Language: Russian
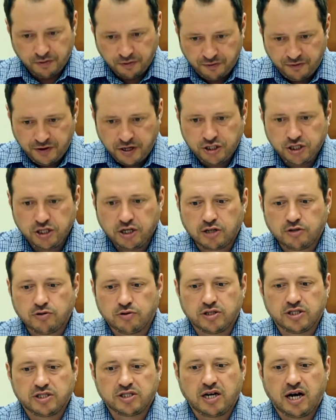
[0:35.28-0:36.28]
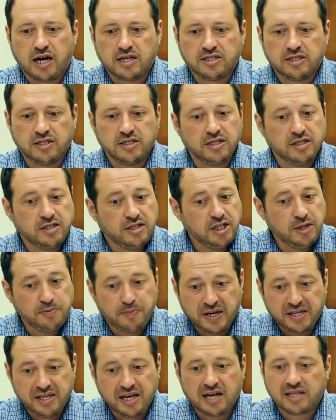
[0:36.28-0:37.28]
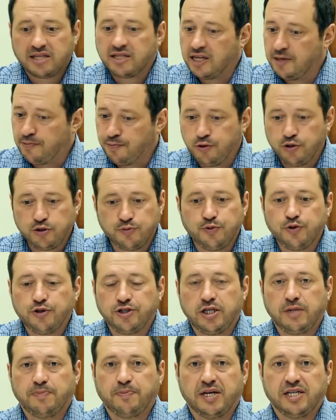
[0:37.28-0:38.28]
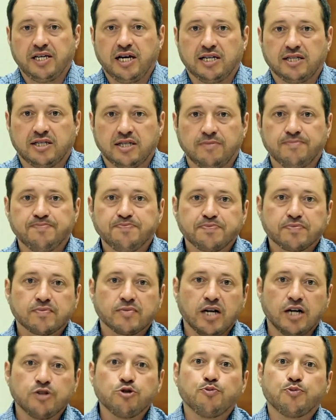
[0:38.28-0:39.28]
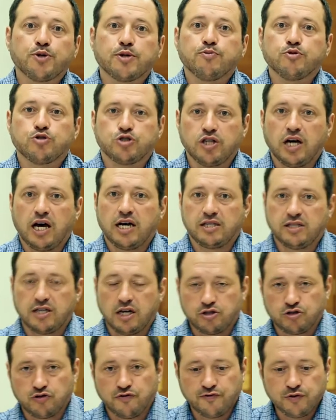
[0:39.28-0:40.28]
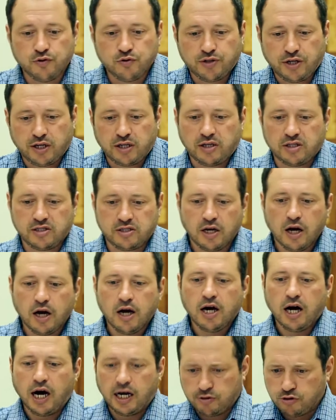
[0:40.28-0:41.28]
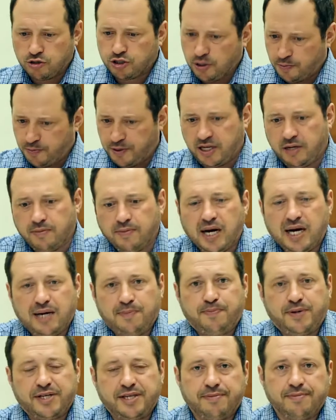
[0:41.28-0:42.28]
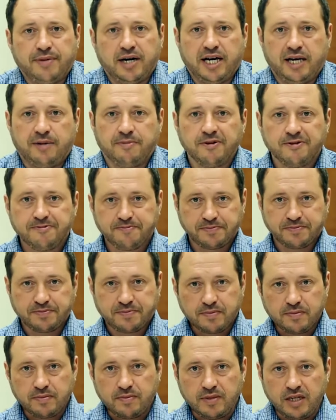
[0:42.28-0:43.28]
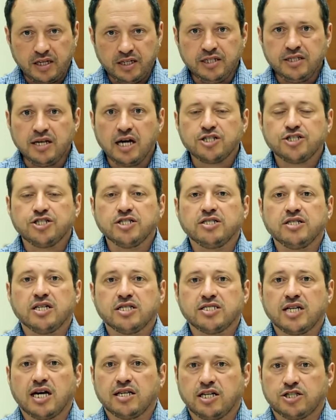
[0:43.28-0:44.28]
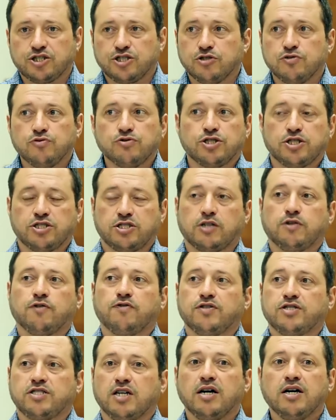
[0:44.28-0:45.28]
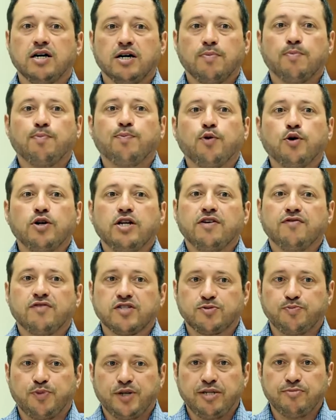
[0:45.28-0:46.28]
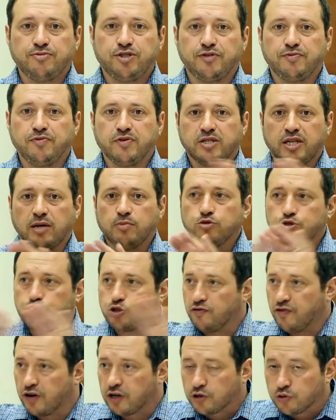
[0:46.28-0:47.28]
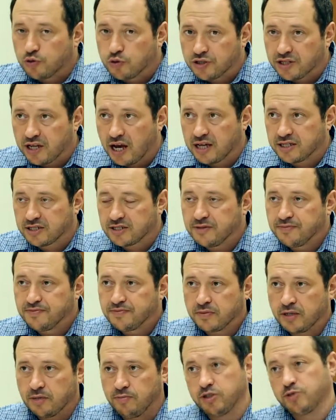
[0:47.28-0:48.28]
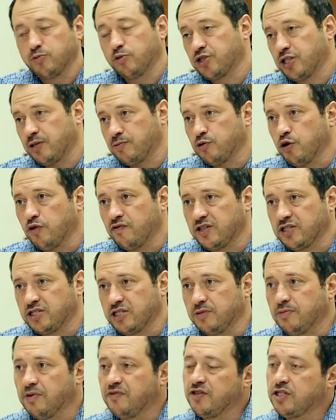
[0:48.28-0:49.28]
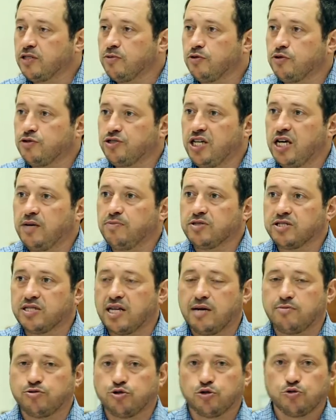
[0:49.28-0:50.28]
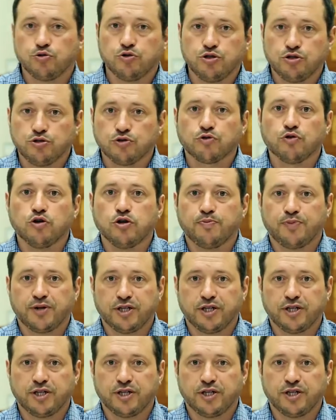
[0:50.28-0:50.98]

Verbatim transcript: вещи, которые сказаны, непонятное, пусть будет непонятным, оно пробуждает нашу внутренность. А то, что понимаем, понимаем. И наши глаза, наши уши становятся более восприимчивы к тому, что вокруг нас. Мы смотрим новости, мы видим людей, мы знаем, что то и другое